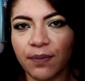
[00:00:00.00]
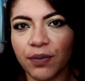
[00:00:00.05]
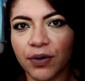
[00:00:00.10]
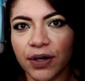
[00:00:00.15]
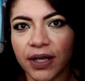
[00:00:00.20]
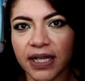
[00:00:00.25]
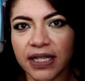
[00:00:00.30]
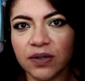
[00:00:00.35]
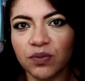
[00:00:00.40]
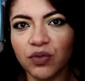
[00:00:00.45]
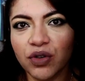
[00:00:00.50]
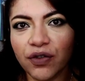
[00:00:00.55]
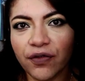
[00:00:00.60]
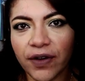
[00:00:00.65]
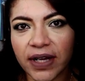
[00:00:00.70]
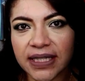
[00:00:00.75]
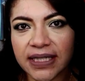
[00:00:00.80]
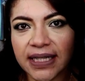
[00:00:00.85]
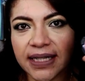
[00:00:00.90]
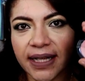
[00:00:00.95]
porque es muy
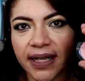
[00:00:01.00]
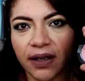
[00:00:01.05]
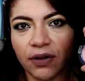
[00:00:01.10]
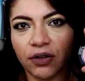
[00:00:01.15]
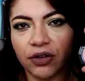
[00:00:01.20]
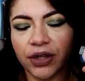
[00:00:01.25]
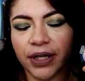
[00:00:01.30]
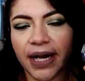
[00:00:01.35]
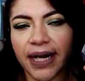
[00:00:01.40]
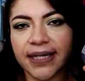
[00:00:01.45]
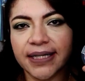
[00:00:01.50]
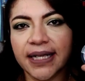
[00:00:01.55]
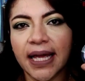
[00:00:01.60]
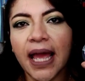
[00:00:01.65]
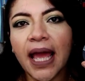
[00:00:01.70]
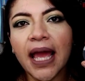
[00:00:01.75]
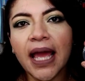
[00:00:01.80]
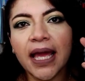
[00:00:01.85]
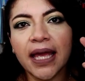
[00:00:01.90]
fácil de encontrarse